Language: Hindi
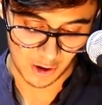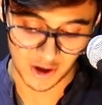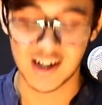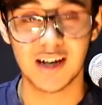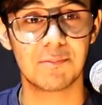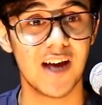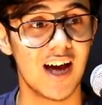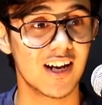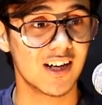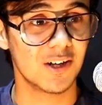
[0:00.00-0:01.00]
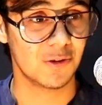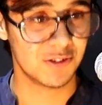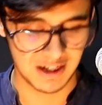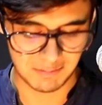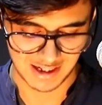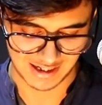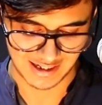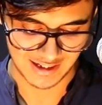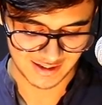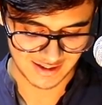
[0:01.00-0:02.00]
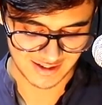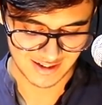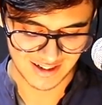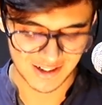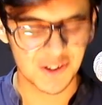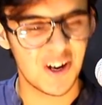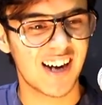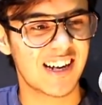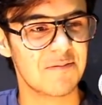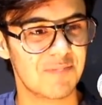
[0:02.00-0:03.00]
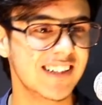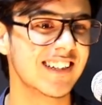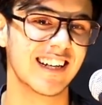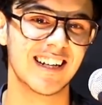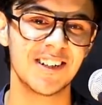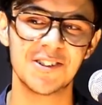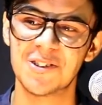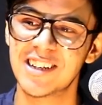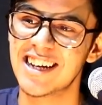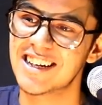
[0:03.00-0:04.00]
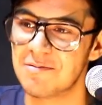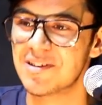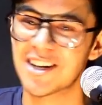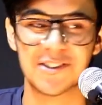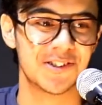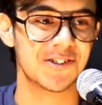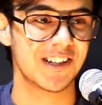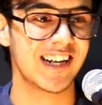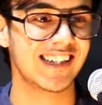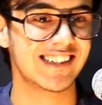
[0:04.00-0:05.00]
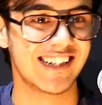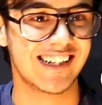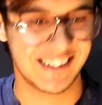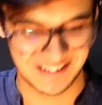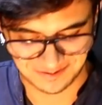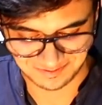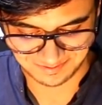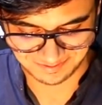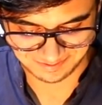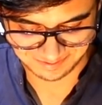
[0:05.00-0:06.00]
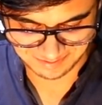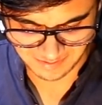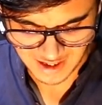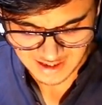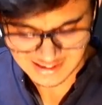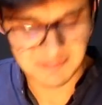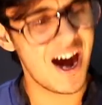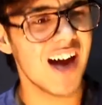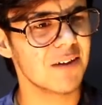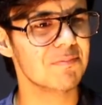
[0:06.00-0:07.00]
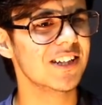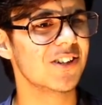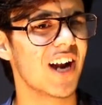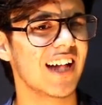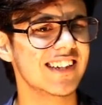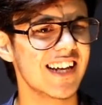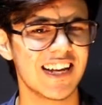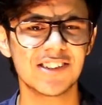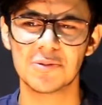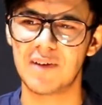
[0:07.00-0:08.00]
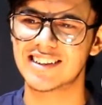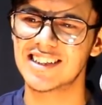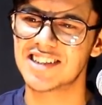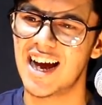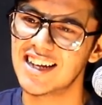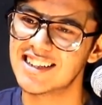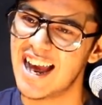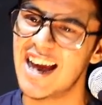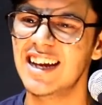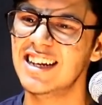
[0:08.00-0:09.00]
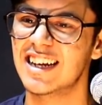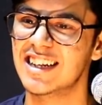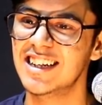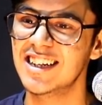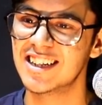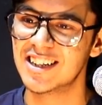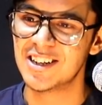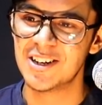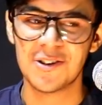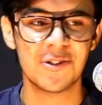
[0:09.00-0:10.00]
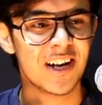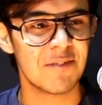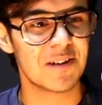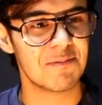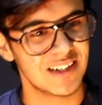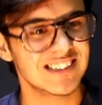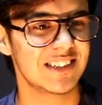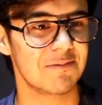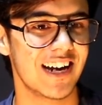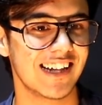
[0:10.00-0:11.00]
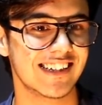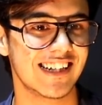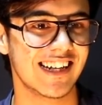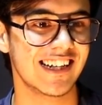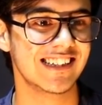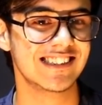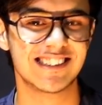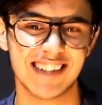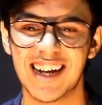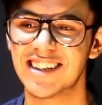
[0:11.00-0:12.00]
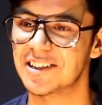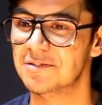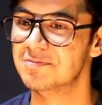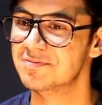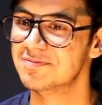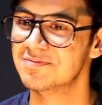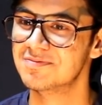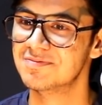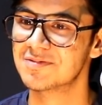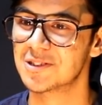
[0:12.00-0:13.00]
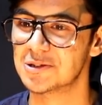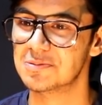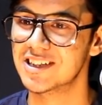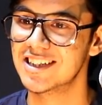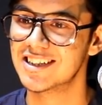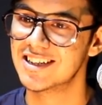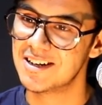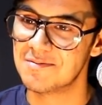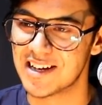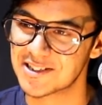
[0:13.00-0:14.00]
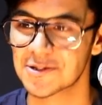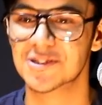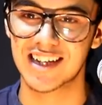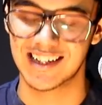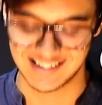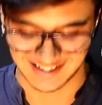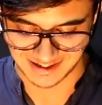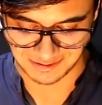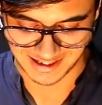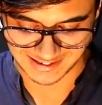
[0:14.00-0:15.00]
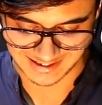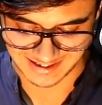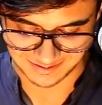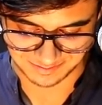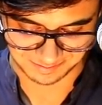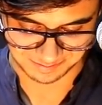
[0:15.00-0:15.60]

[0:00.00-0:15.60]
और अगर प्यार अगर होने भी लगे तो आंखें बंद कर उनकी कमियां खुद को गिनाते हैं दिमाग अपने दौड़ाते हैं जो बातें शायद हैं ही नहीं उन्हें अपने मन से बनाते हैं शायद हम कुछ भी महसूस करने से घबराते हैं